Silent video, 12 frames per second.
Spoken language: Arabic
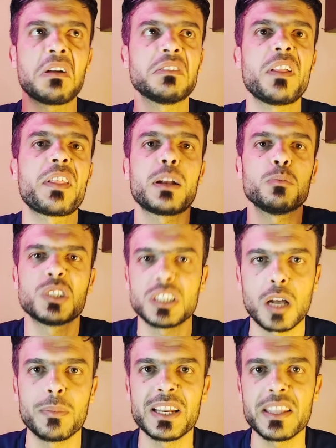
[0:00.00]
النظرة
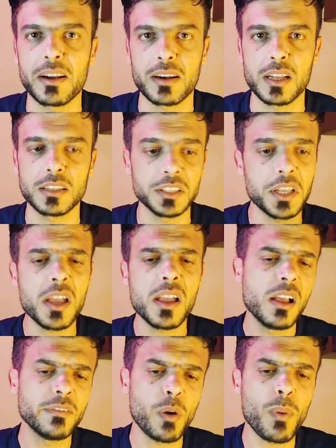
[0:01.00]
المستقبلية الرياضية
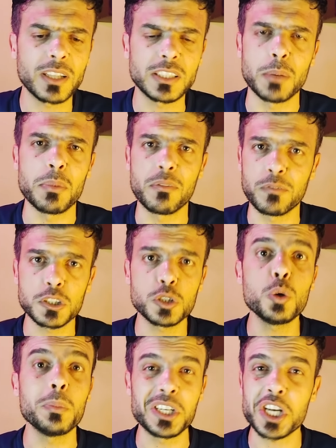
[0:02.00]
فوقتها
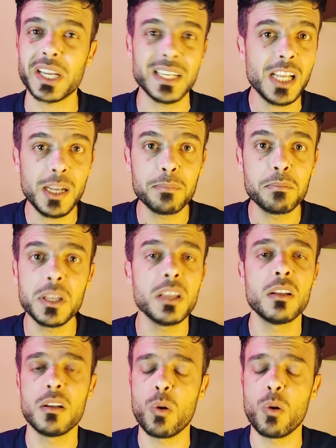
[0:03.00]
بينفصلوا بشكل حبي